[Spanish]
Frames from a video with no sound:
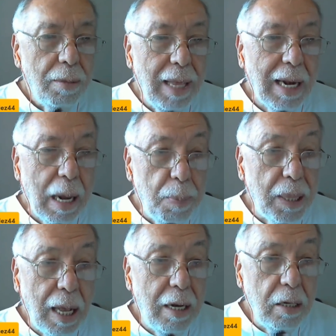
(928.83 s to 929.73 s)
del
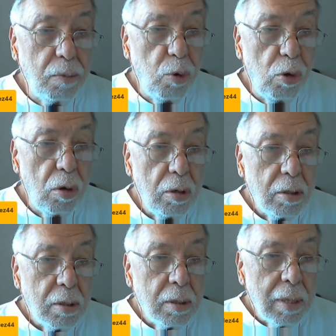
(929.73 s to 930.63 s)
capitalismo,
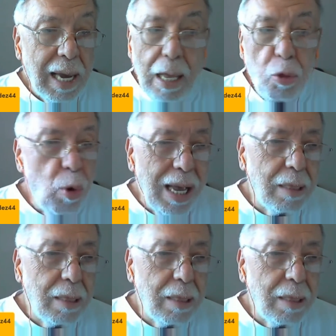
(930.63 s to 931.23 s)
que no ha